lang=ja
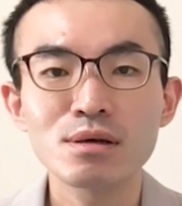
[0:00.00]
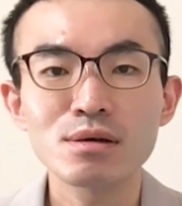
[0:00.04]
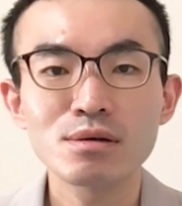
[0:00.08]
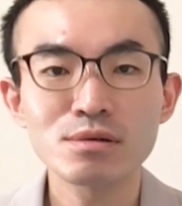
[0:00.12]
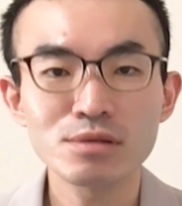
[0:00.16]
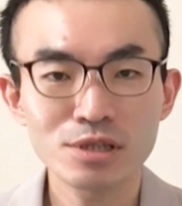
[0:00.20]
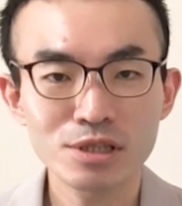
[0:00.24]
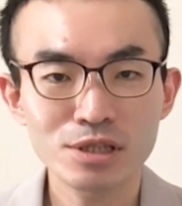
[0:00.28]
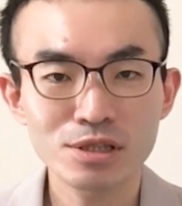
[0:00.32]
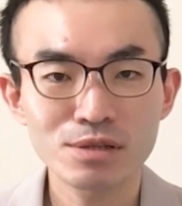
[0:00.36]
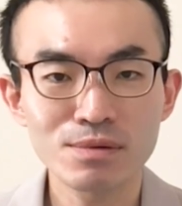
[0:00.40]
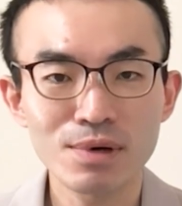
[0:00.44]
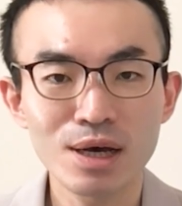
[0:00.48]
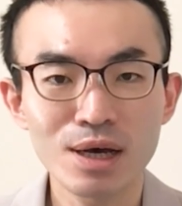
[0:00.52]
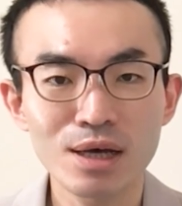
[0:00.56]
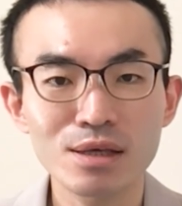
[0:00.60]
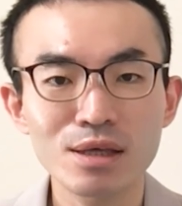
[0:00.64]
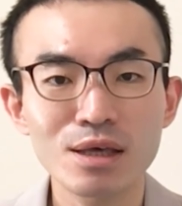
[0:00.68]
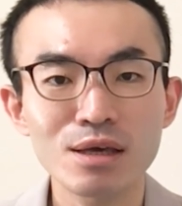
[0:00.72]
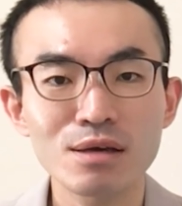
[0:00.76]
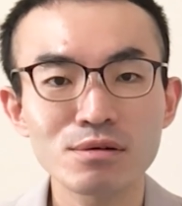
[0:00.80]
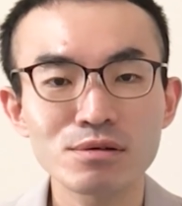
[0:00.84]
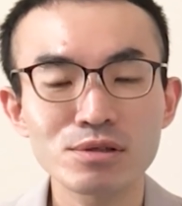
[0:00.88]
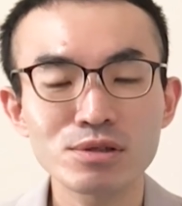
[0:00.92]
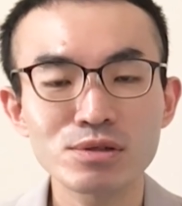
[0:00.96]
こんにちは、
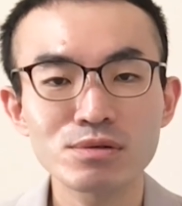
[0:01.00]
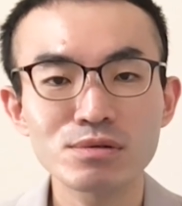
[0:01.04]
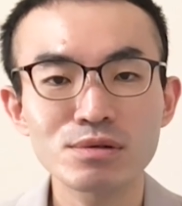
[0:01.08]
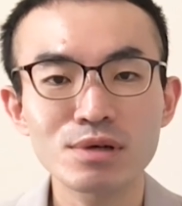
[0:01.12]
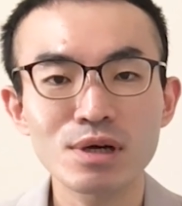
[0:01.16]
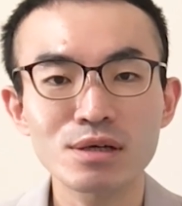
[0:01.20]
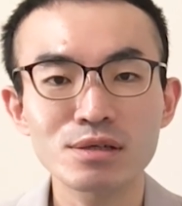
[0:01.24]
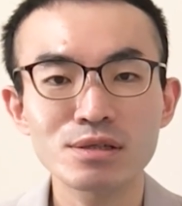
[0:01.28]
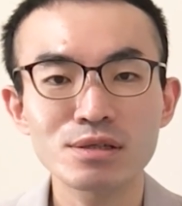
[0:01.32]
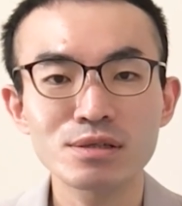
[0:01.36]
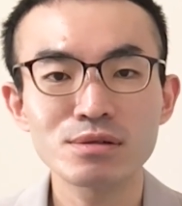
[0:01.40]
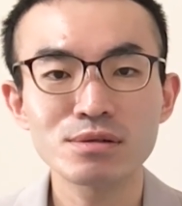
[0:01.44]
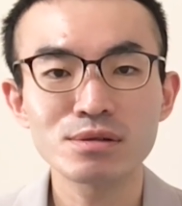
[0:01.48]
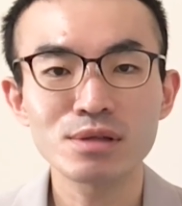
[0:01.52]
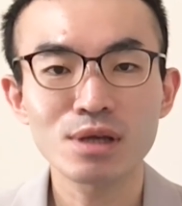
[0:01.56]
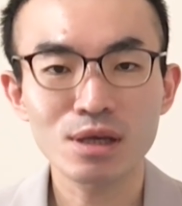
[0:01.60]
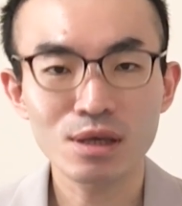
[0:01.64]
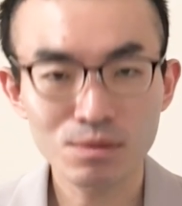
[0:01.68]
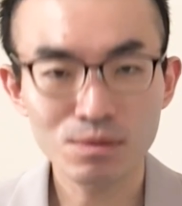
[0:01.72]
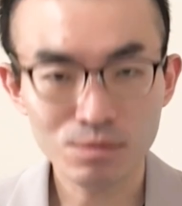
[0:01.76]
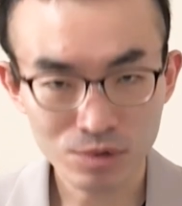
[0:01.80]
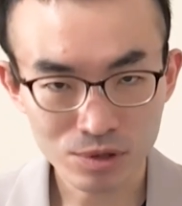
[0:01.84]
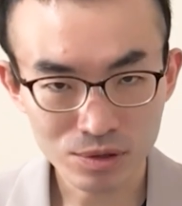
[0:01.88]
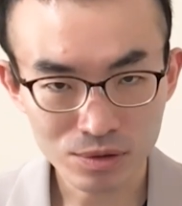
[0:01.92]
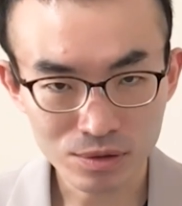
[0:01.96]
言語聴覚士の
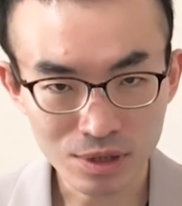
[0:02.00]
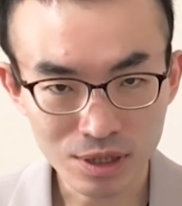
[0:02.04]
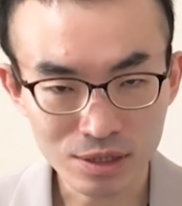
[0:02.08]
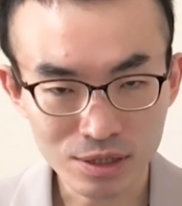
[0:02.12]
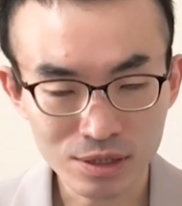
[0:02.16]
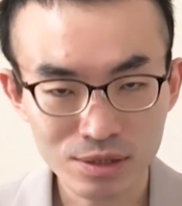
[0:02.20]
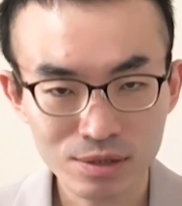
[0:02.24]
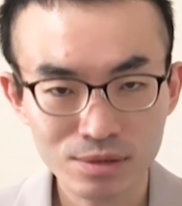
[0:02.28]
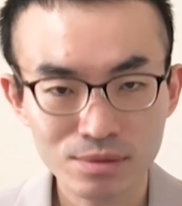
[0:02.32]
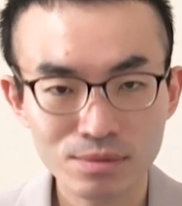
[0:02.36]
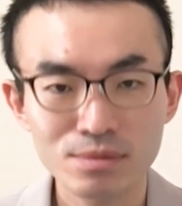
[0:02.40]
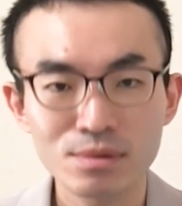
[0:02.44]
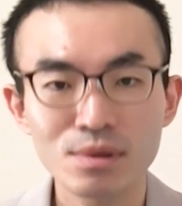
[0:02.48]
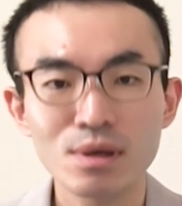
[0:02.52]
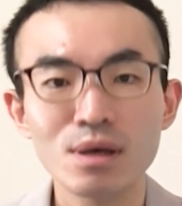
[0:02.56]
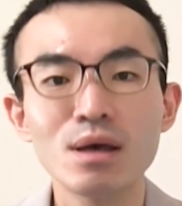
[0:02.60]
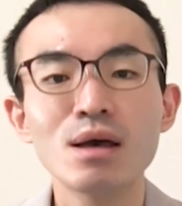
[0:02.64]
竹本です。